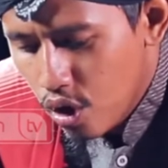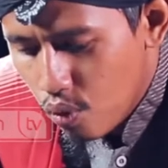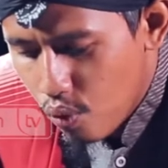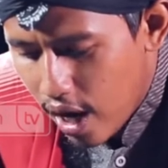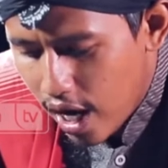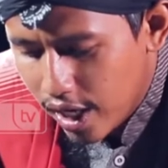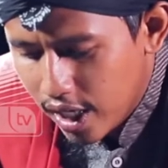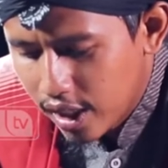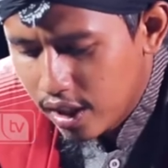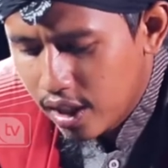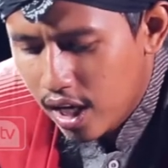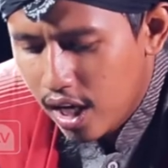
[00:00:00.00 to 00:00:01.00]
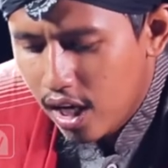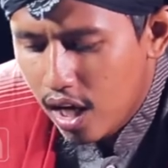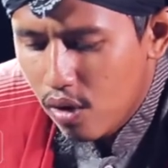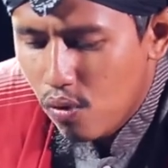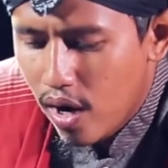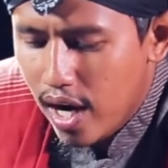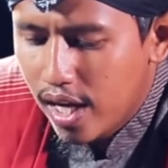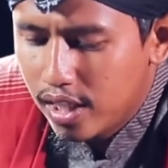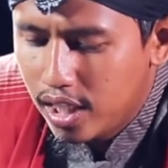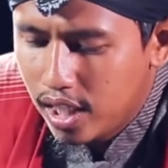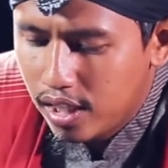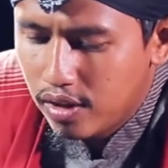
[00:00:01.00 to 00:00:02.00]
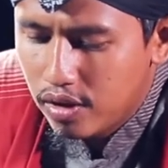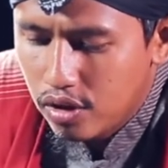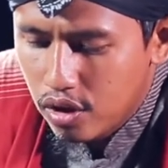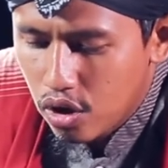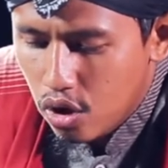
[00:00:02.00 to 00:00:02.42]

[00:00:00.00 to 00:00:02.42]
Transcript: wahnan ala wahnin